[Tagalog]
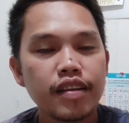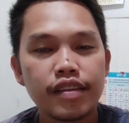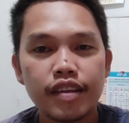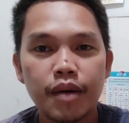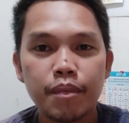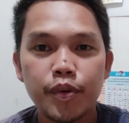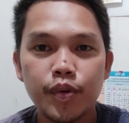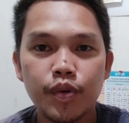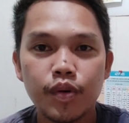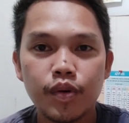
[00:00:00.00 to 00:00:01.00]
top
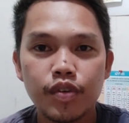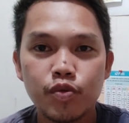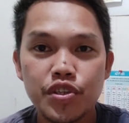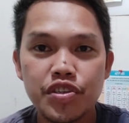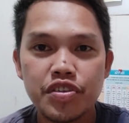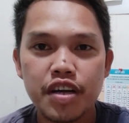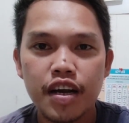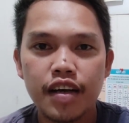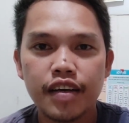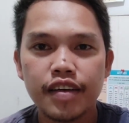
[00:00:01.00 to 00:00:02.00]
yung switch na
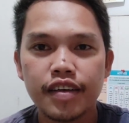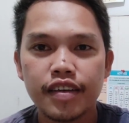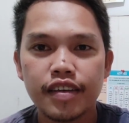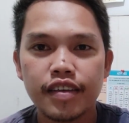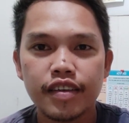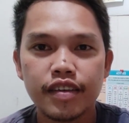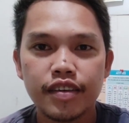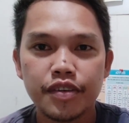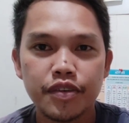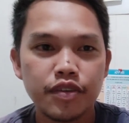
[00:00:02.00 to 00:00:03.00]

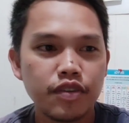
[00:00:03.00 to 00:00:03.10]
so